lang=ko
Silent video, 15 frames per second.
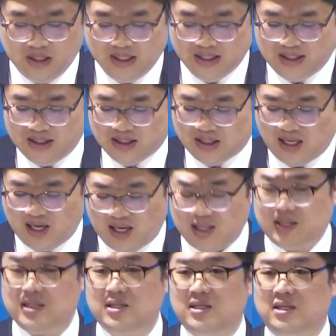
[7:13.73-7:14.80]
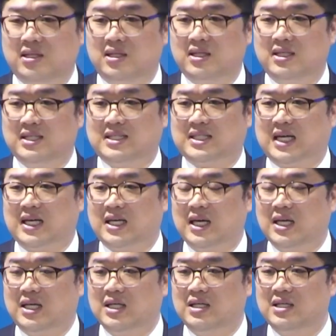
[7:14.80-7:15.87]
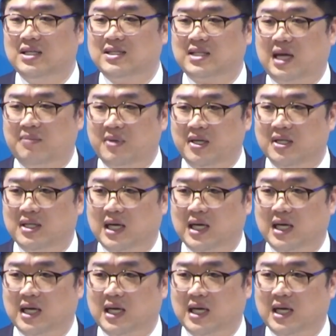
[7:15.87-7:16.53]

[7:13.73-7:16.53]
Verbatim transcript: 끝까지 자기의 길을 사명을